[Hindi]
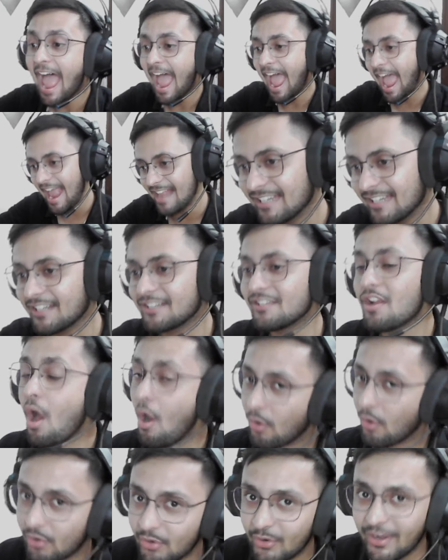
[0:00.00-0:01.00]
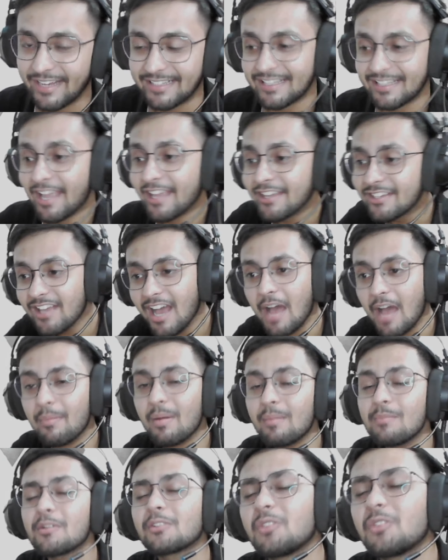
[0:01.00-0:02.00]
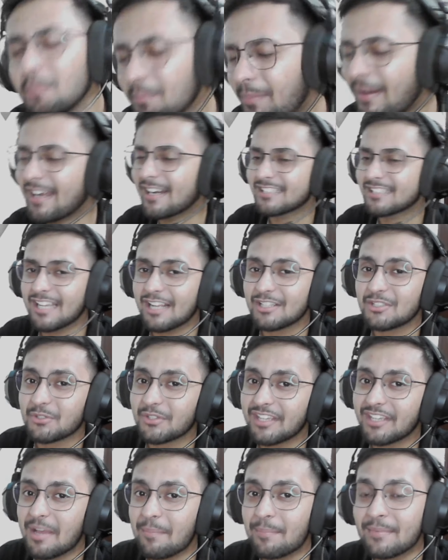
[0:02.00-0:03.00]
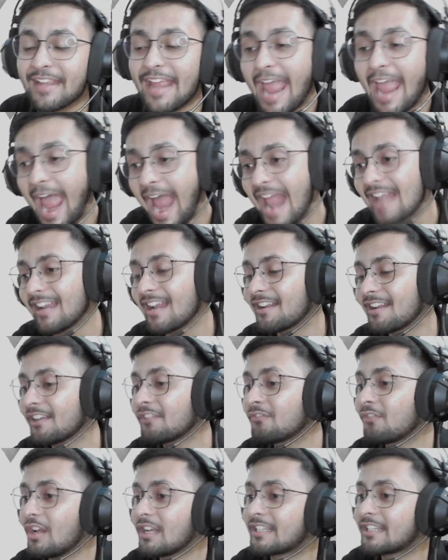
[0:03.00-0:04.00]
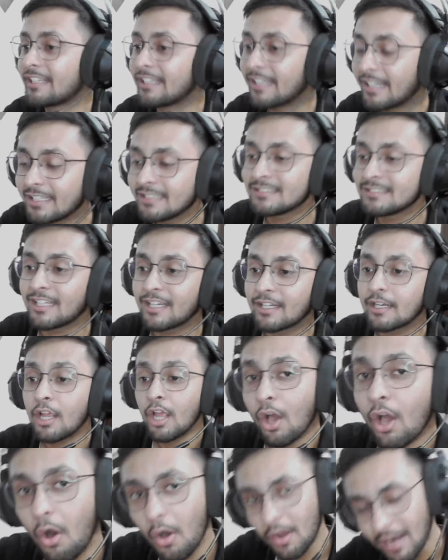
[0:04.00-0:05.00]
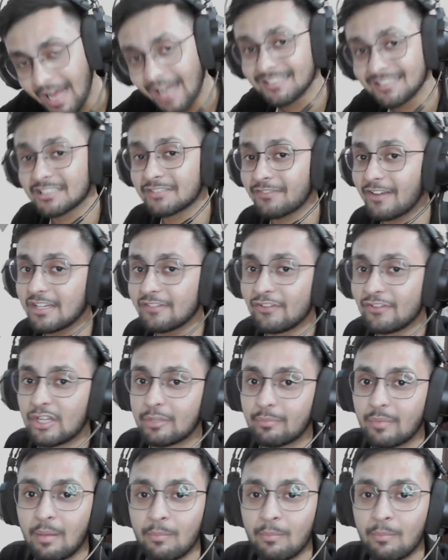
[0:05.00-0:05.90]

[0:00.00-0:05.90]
एल्डन रिंग पे हम लोग दोबारा से आ चुके हैं अपने एल्डन रिंग वर्ल्ड के अंदर और आज इस वाली वीडियो में हम